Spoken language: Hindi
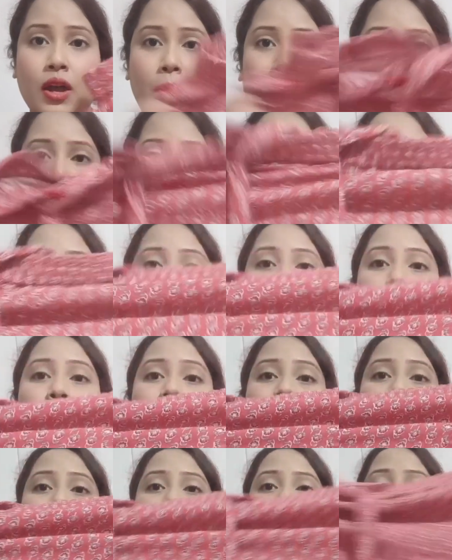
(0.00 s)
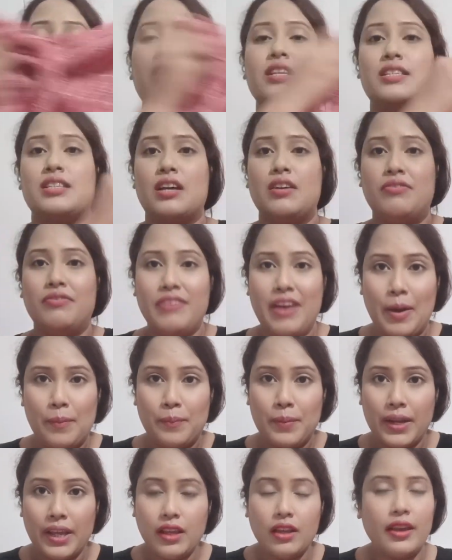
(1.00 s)
बट इसकी प्रिंट इसका
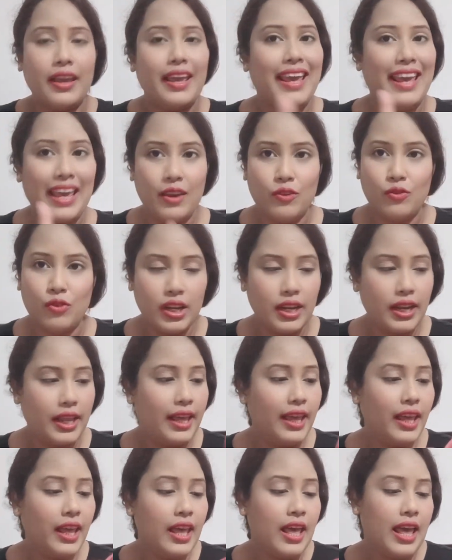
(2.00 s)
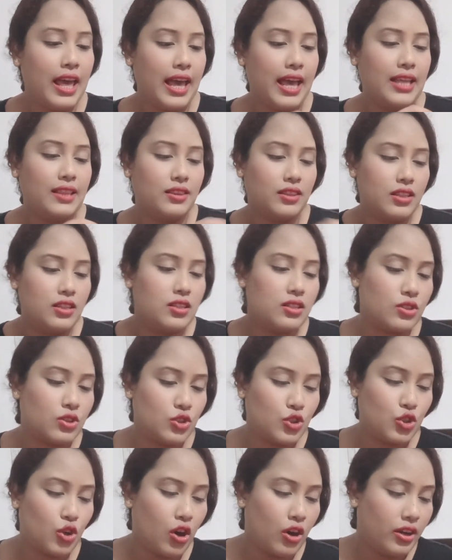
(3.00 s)
फैब्रिक ए वन है एंड दिस
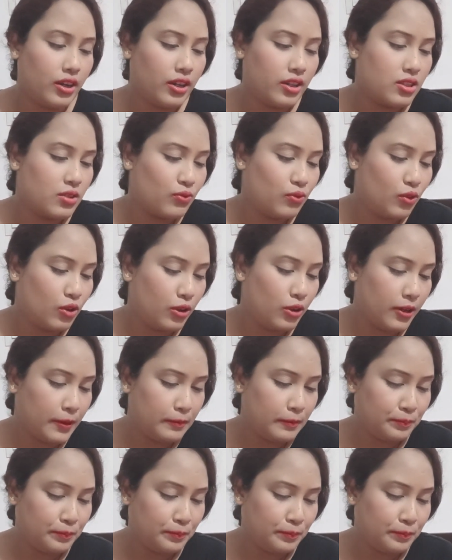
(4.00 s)
शॉर्ट इज़ फोर